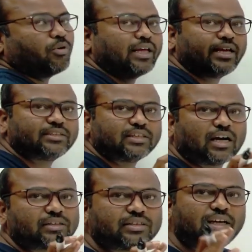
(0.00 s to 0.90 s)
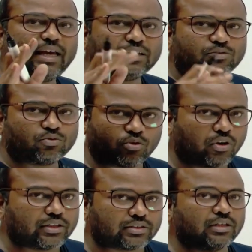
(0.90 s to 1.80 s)
বলাই গেছে কাজটা এ শুরু
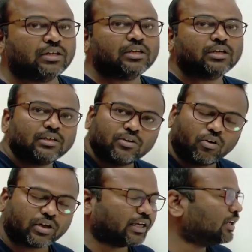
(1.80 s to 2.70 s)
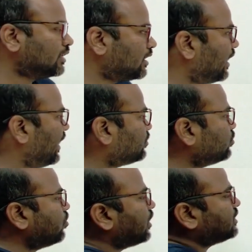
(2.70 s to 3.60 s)
করেছে ওকে তাহলে এ শুরু
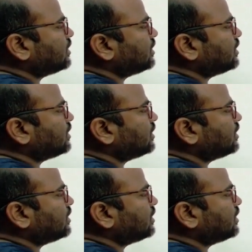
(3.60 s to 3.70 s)
করেছে